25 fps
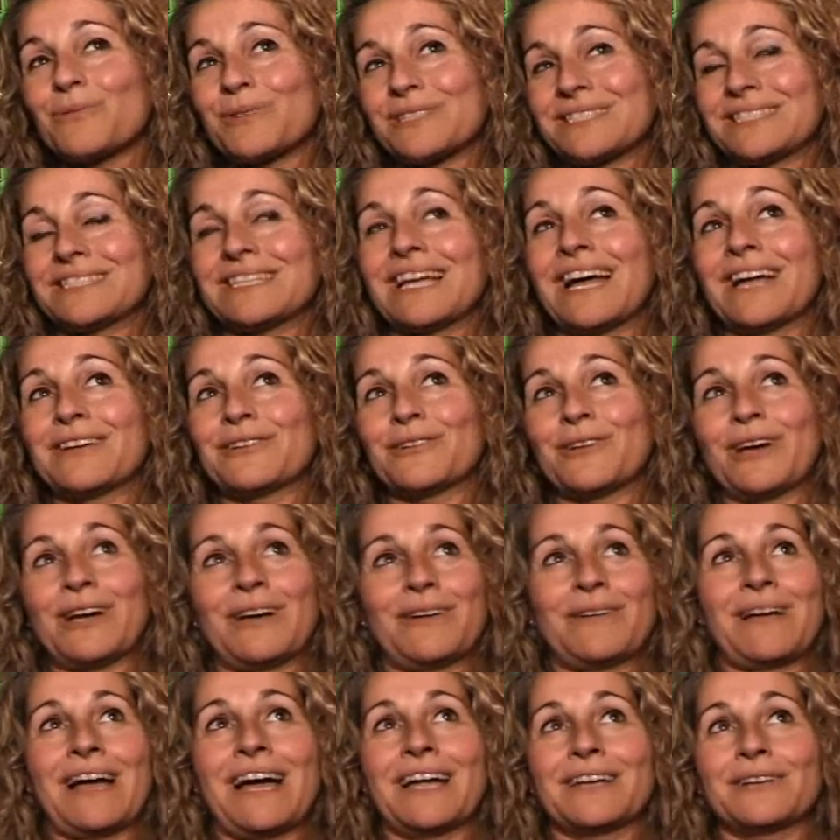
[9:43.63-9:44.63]

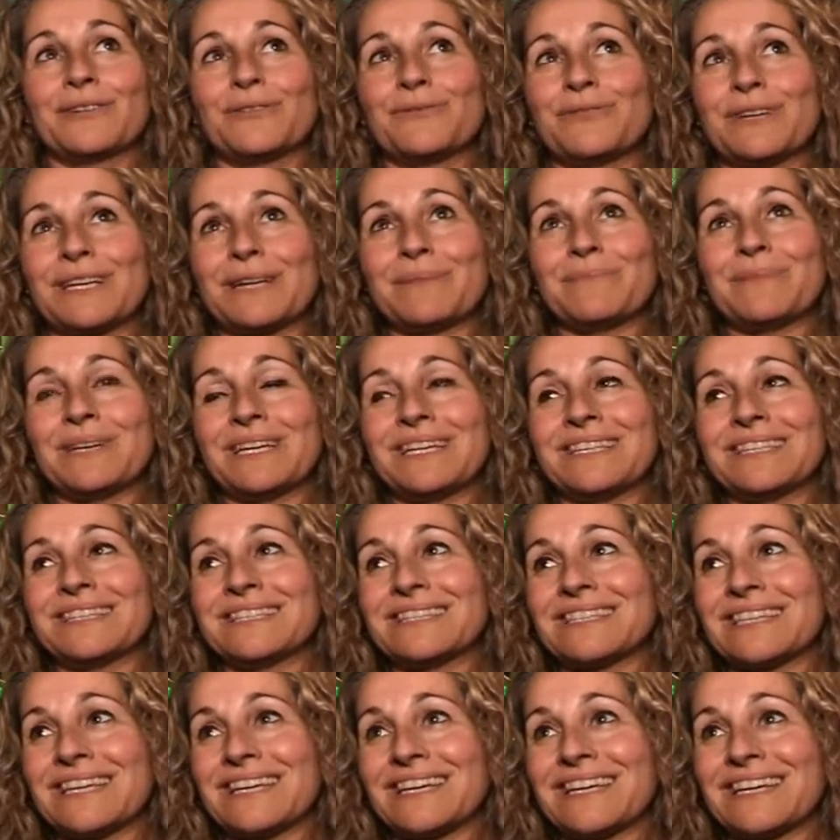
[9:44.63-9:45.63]
Quest'anno hanno
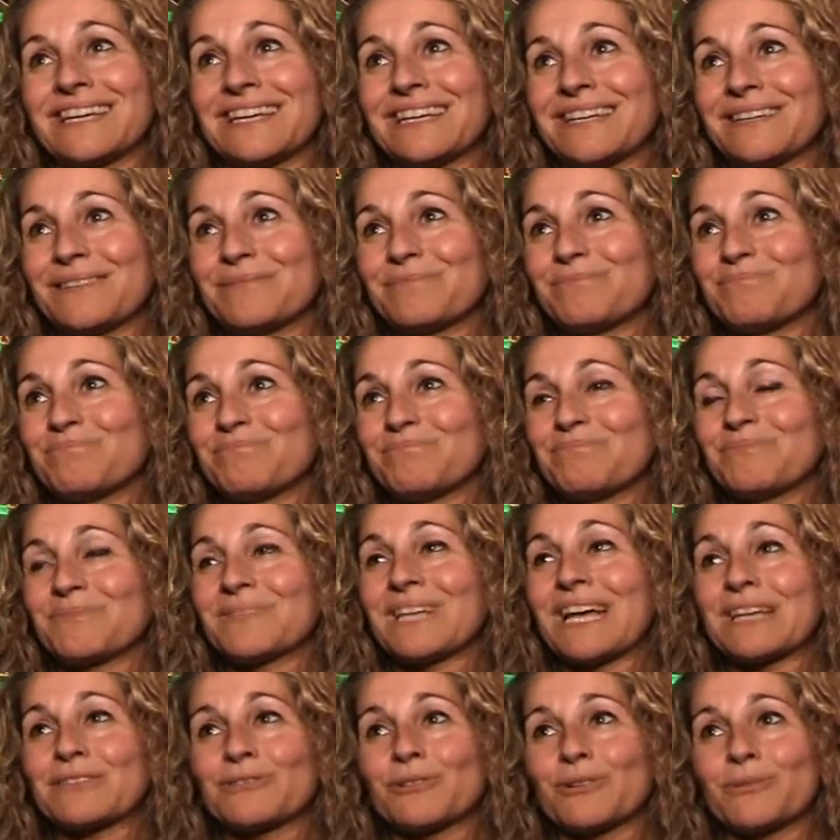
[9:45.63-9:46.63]
veramente
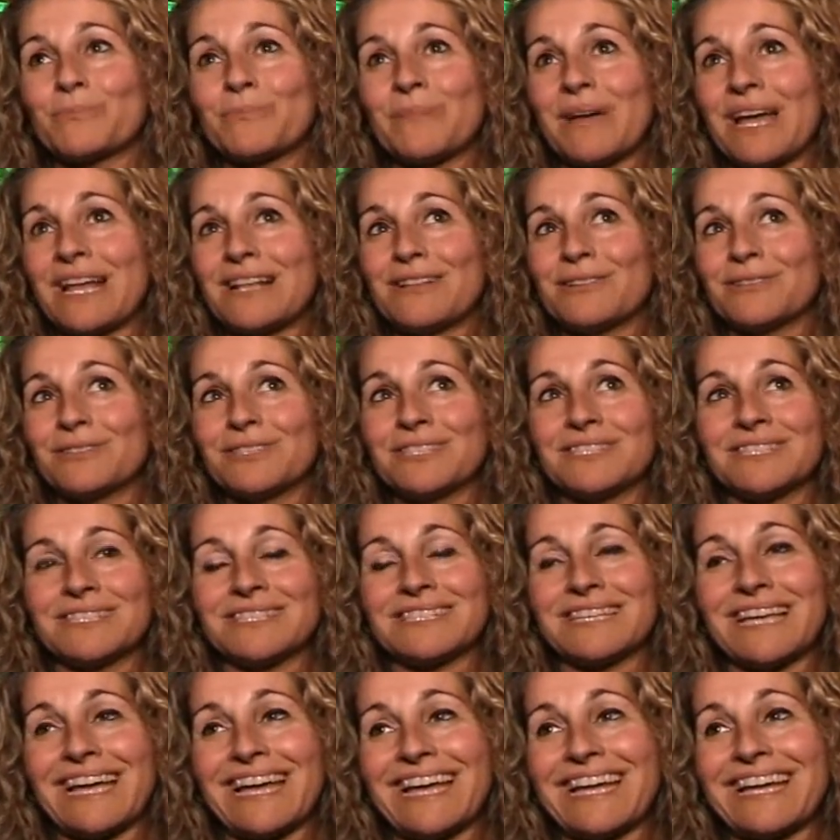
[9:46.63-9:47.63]
dato il meglio di
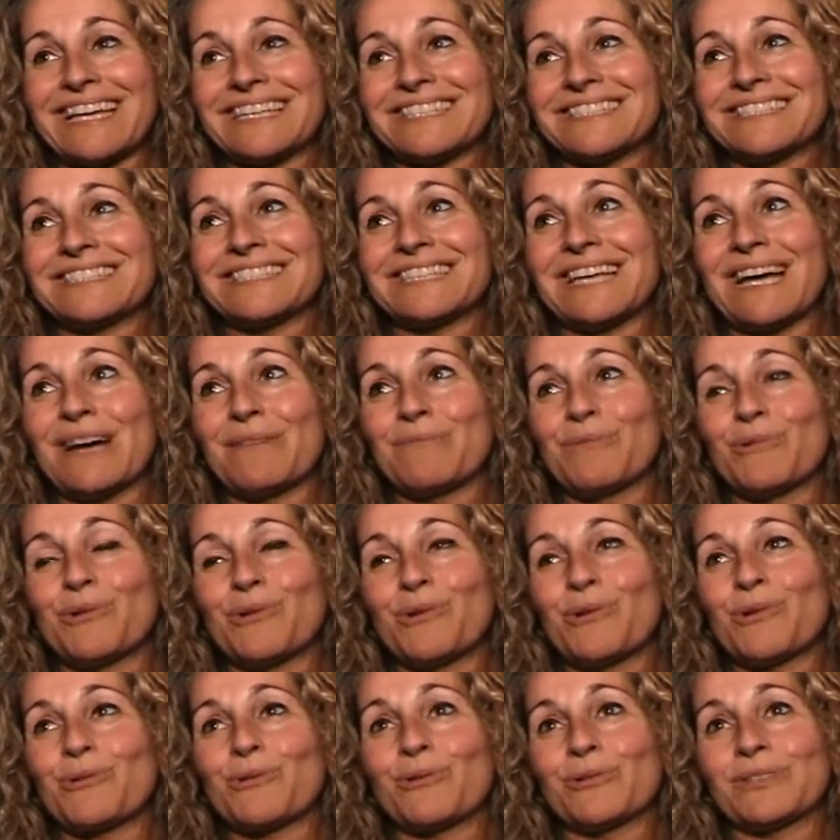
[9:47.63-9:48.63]
sé,
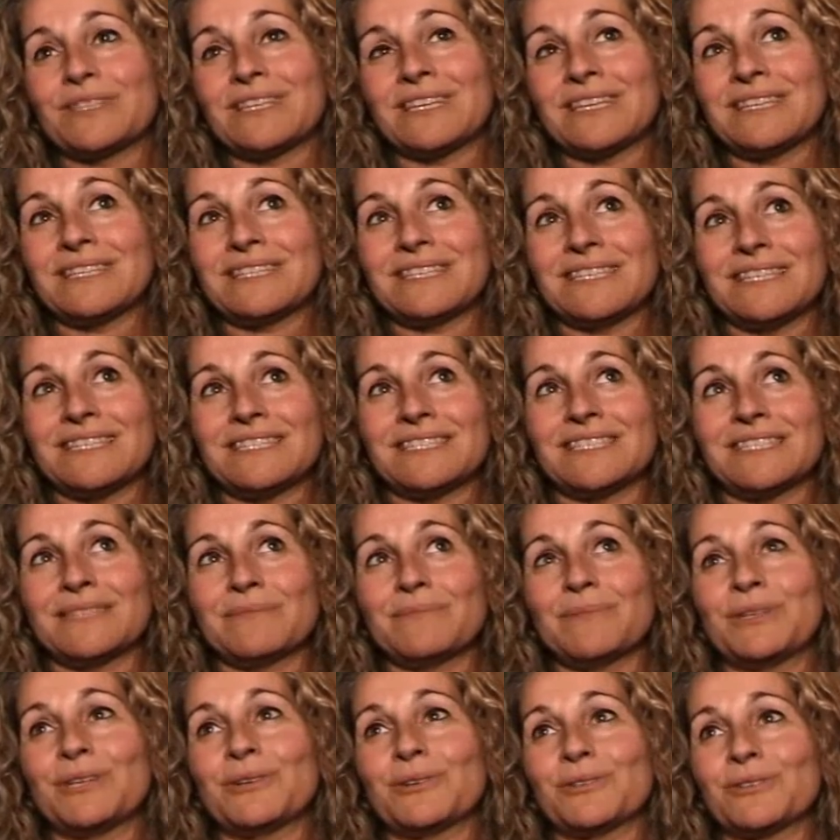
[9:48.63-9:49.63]
siamo
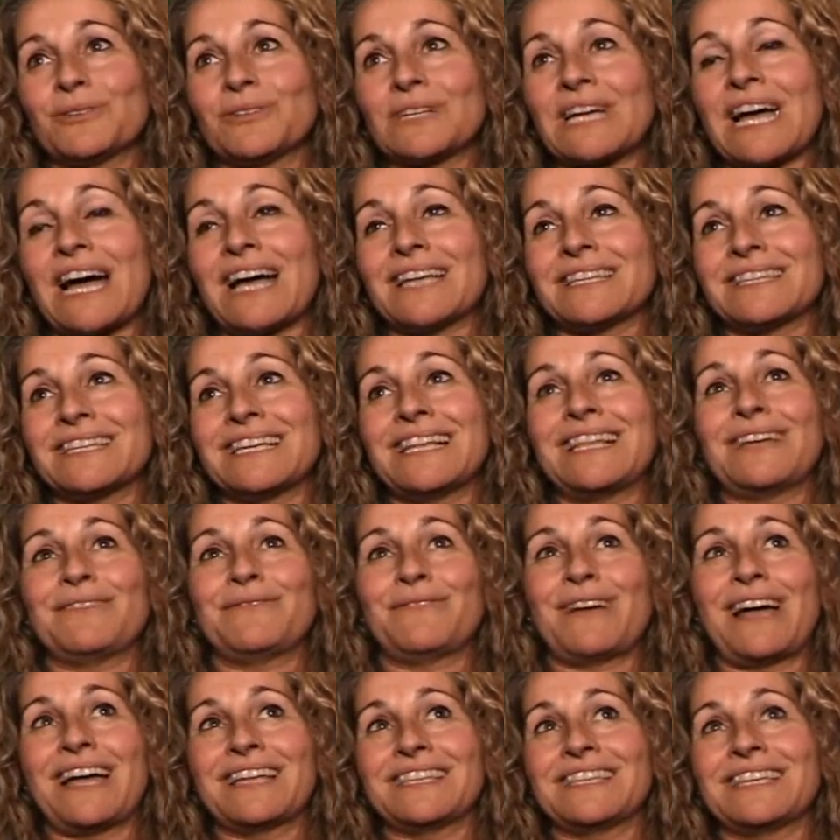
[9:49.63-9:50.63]
contentissimi, onorati,
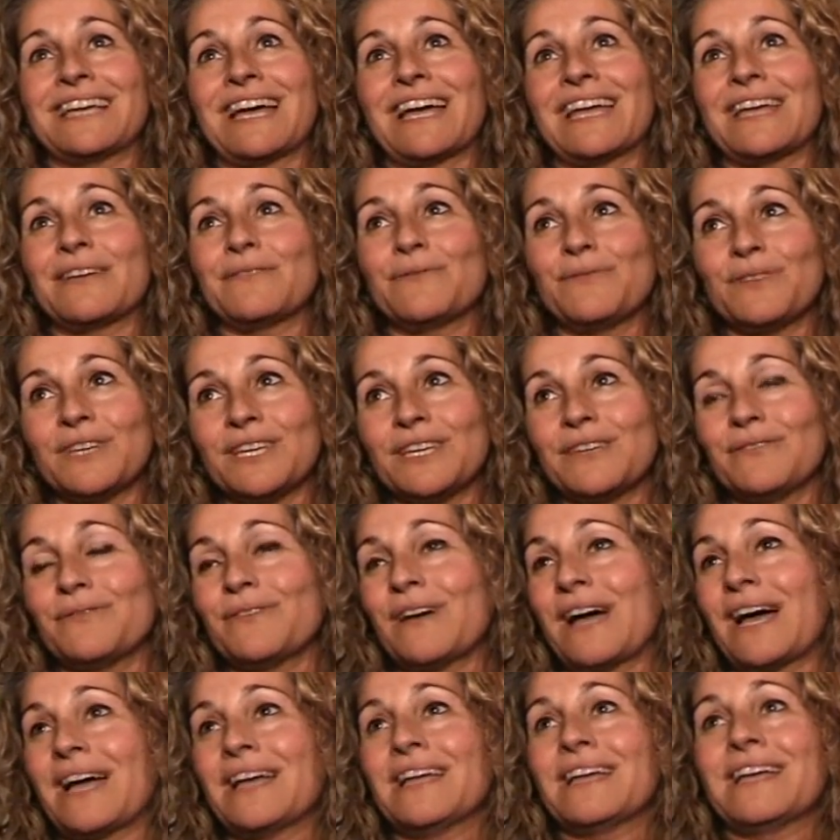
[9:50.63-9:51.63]
Lavagna è
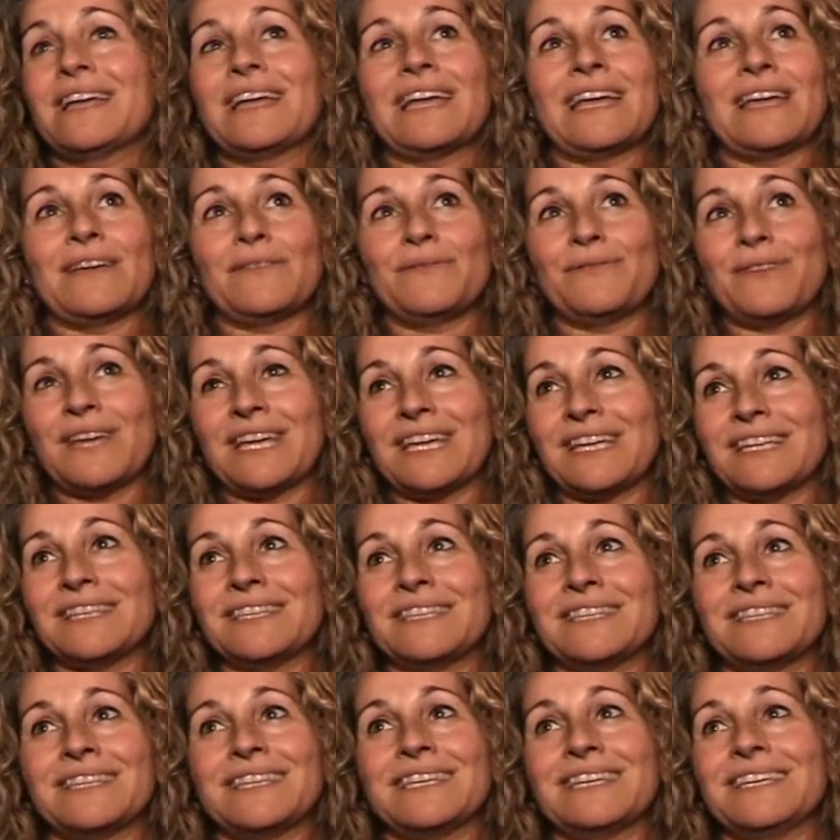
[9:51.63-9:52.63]
viva,
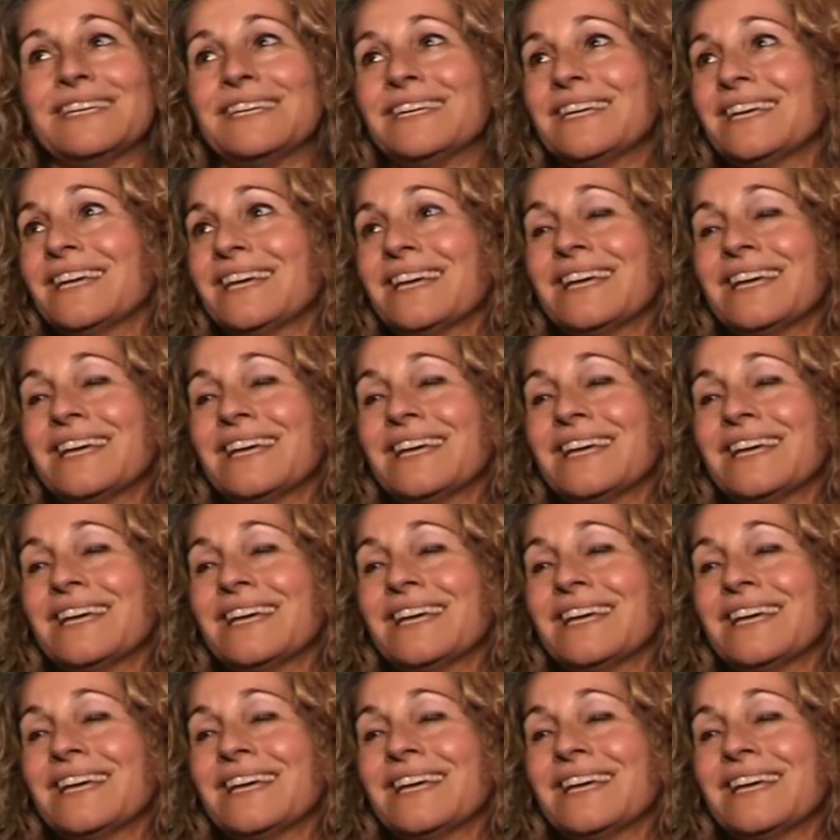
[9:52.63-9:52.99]
eventi